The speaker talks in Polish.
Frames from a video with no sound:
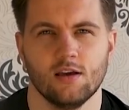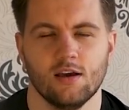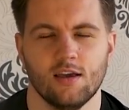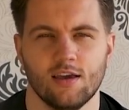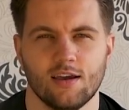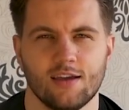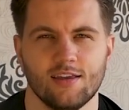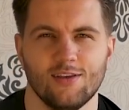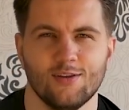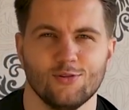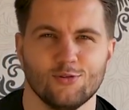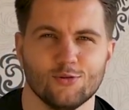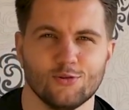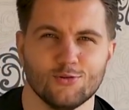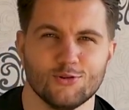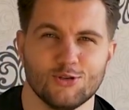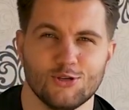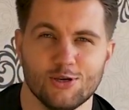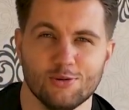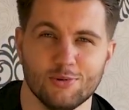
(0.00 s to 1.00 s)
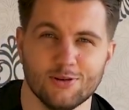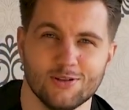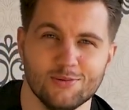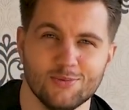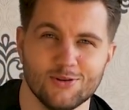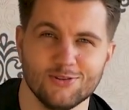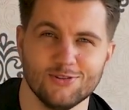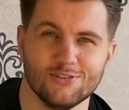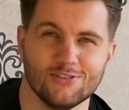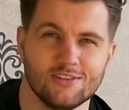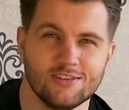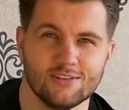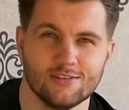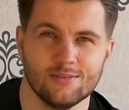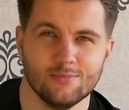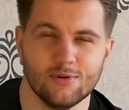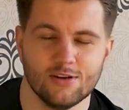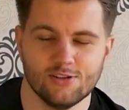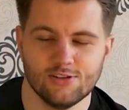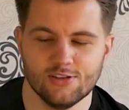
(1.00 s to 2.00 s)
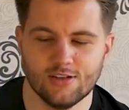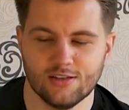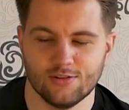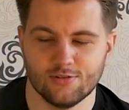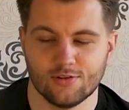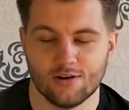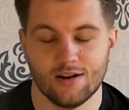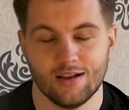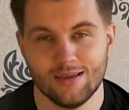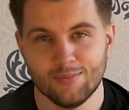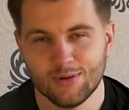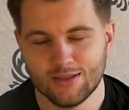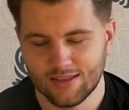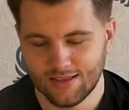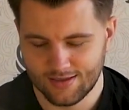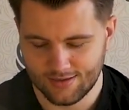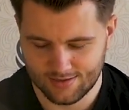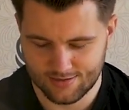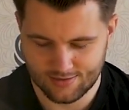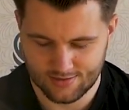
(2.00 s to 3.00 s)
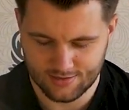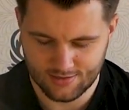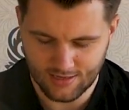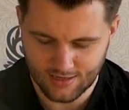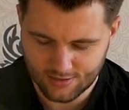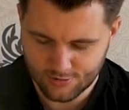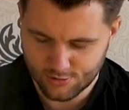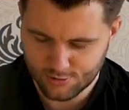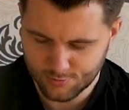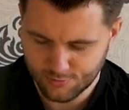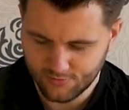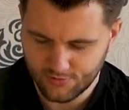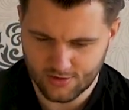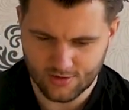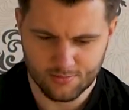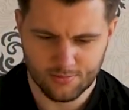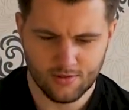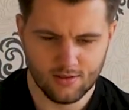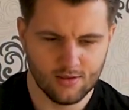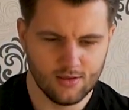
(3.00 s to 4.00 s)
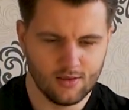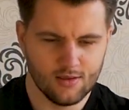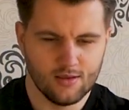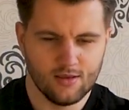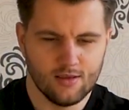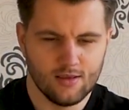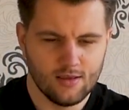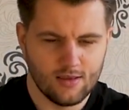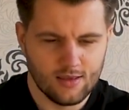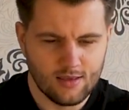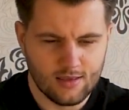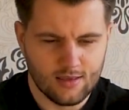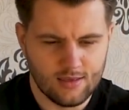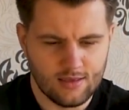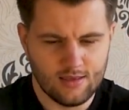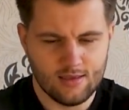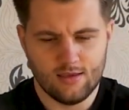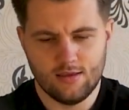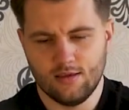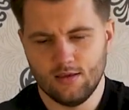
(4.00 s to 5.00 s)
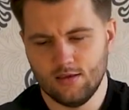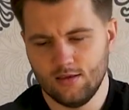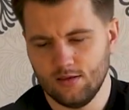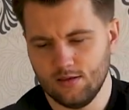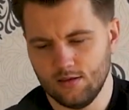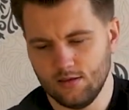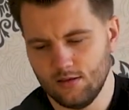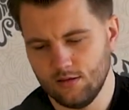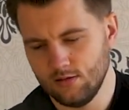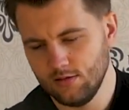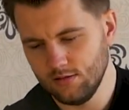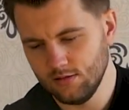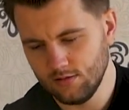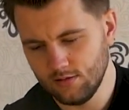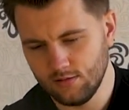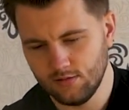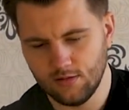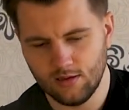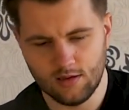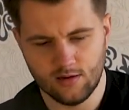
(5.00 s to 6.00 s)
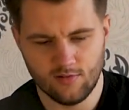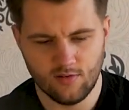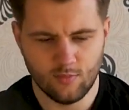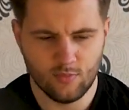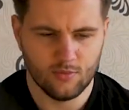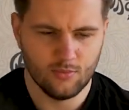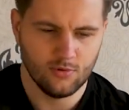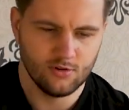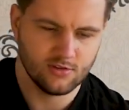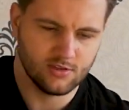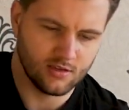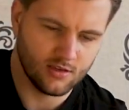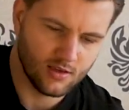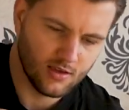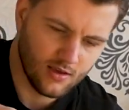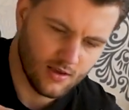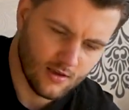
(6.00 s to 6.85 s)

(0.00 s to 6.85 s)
A jak nie, to siemano mordysty, jestem Marcinator, ale chyba tak. jak już mówiłem, yy, nagrywam unboxing.